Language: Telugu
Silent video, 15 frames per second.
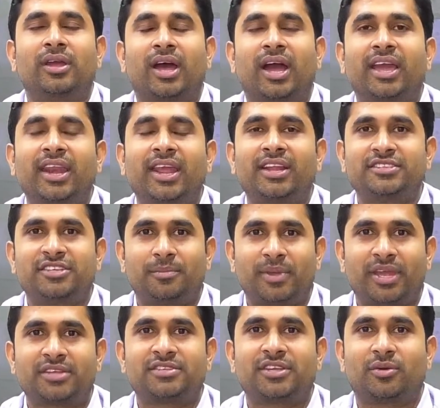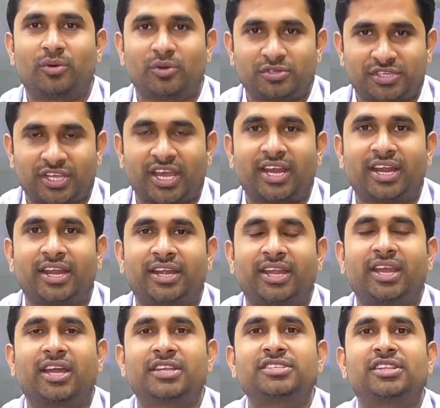అగ్రికల్చర్ బీఎస్సీ కోర్స్ చేయాలి
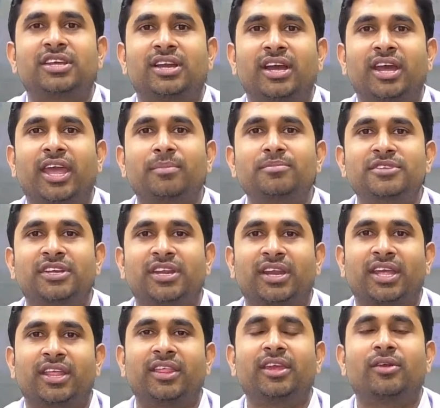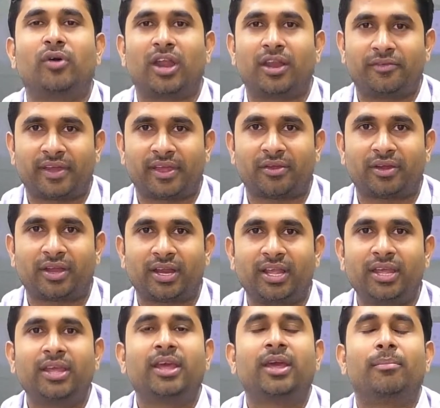అంటే ఖచ్చితంగా ఎంసెట్ అనేది క్వాలిఫై అయి
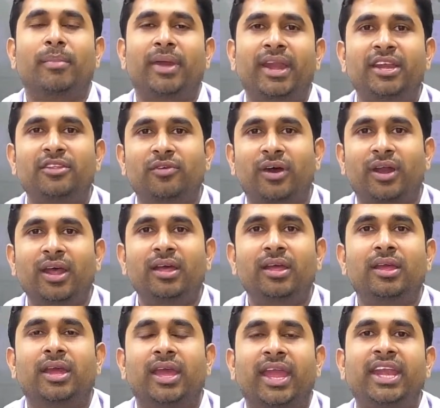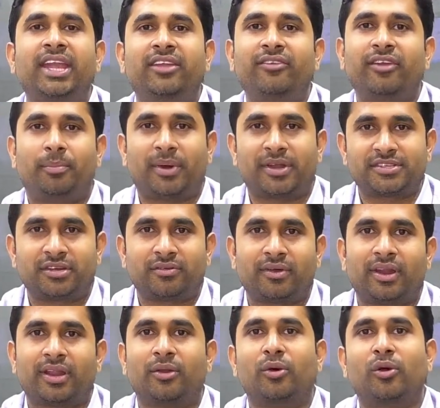ఉండాలి మెరిట్ ద్వారా ఎయిటీ ఫైవ్ పర్సెంట్
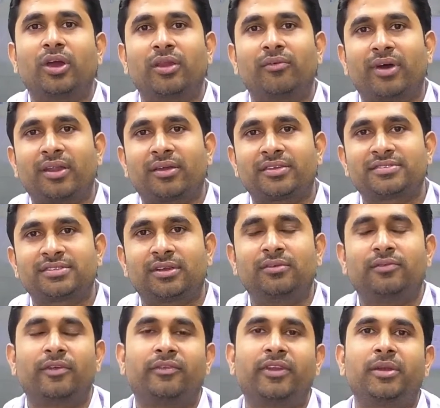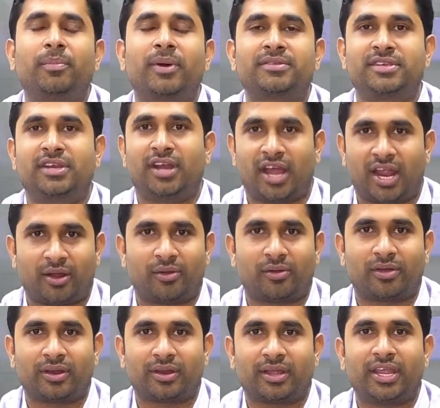వాళ్ళ లోకల్ వాళ్ళకి ఇస్తారు ఫిఫ్టీన్ పర్సెంట్ నాన్
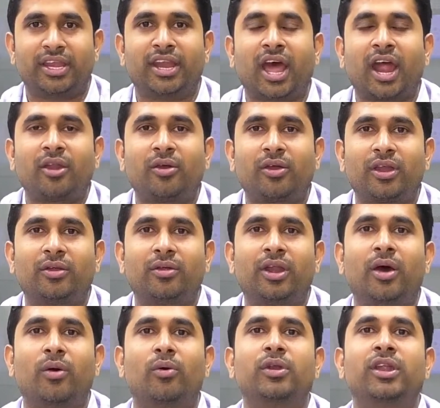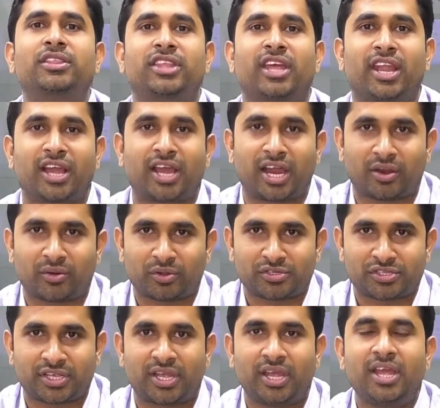లోకల్ ఈ నాన్ లోకల్ కూడా ఓన్లీ తెలంగాణ
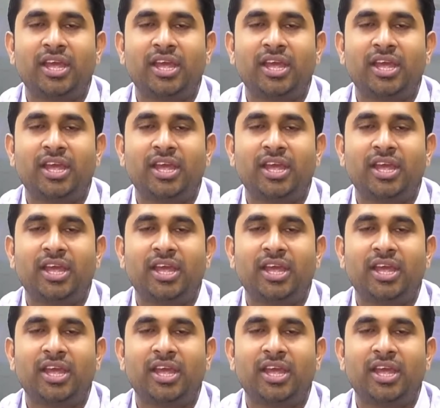నుంచి